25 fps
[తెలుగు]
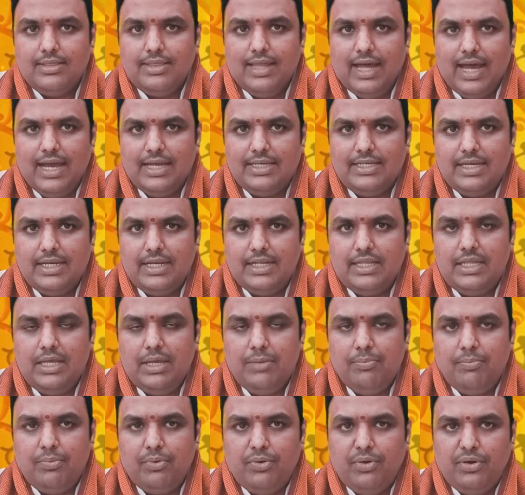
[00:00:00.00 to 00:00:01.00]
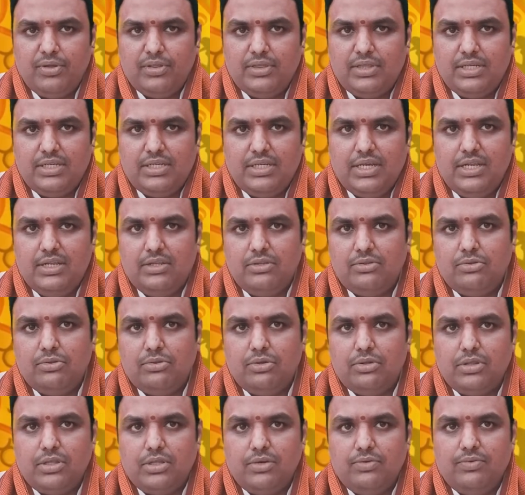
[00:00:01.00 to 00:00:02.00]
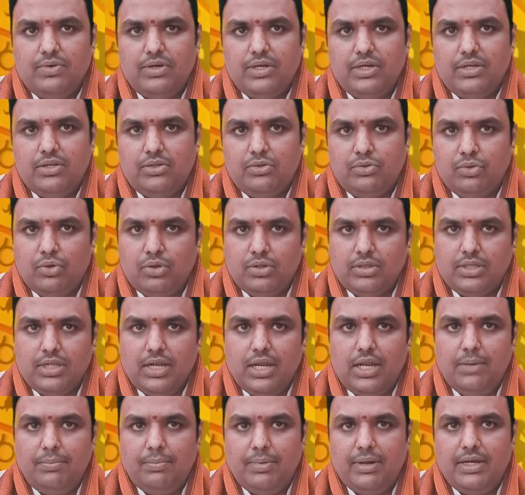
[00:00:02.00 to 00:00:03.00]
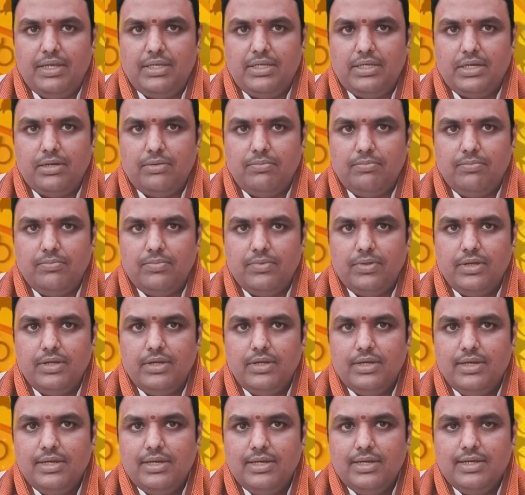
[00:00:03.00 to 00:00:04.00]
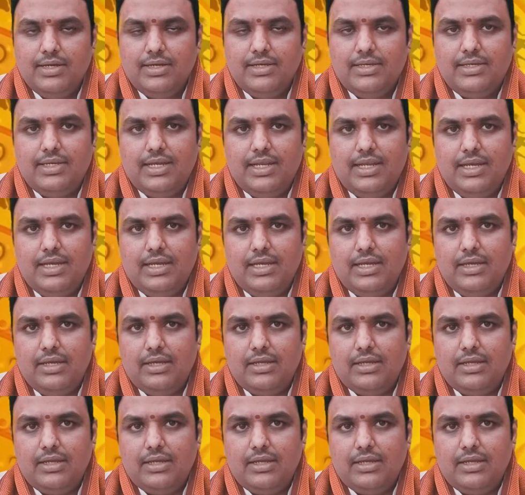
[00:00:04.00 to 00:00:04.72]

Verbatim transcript: దాశరథి ప్రోక్త శని స్తోత్రం వంటి స్తోత్రాలను పఠించడం శనికి